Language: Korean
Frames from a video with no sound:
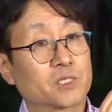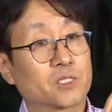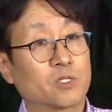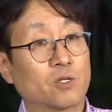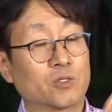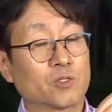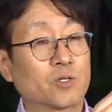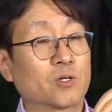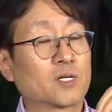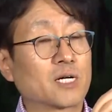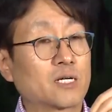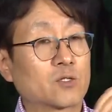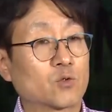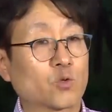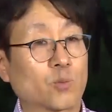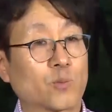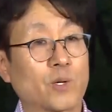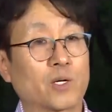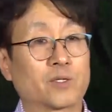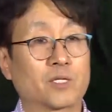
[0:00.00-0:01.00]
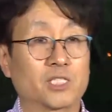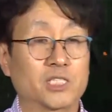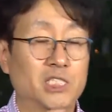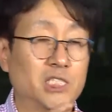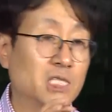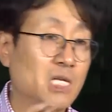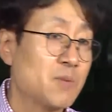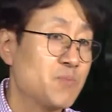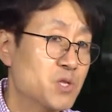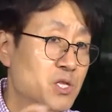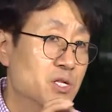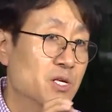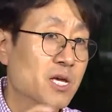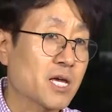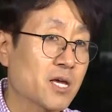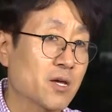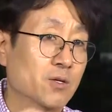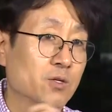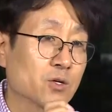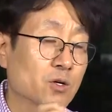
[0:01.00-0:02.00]
연결 강도 변화,
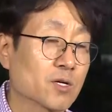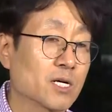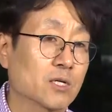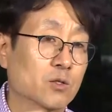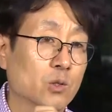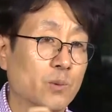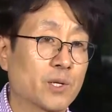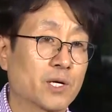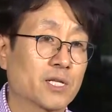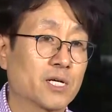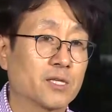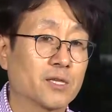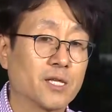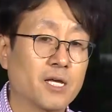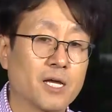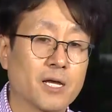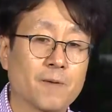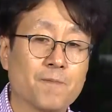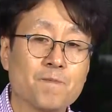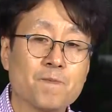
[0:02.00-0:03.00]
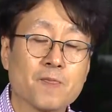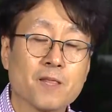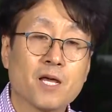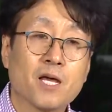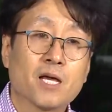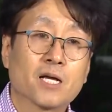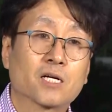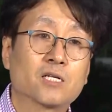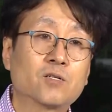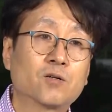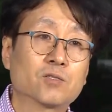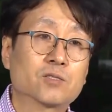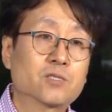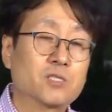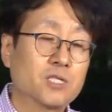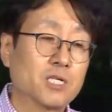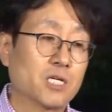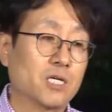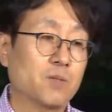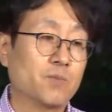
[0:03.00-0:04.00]
시냅스의 연결 강도 변화인데
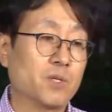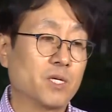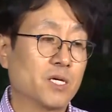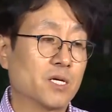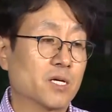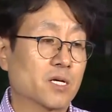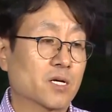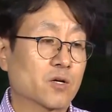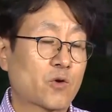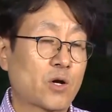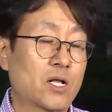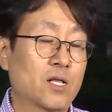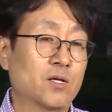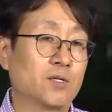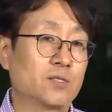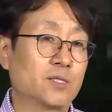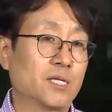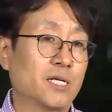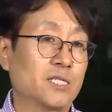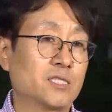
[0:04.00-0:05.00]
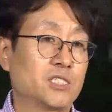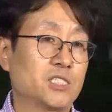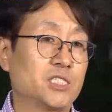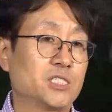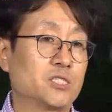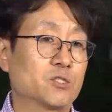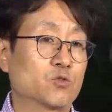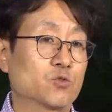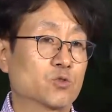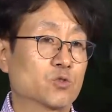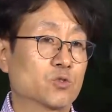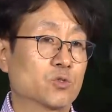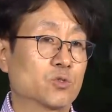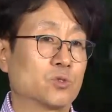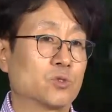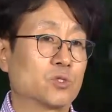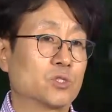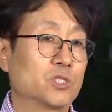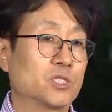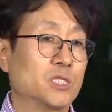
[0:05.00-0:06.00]
그것들이 이미 관련된
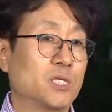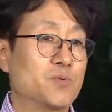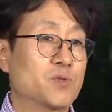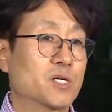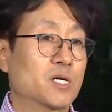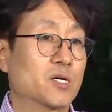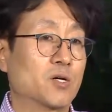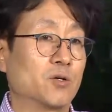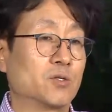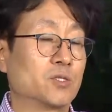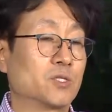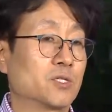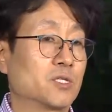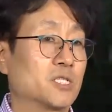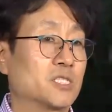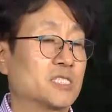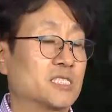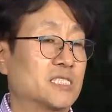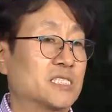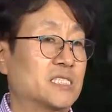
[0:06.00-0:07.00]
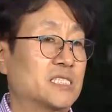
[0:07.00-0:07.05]
지식으로 시냅스가 연결이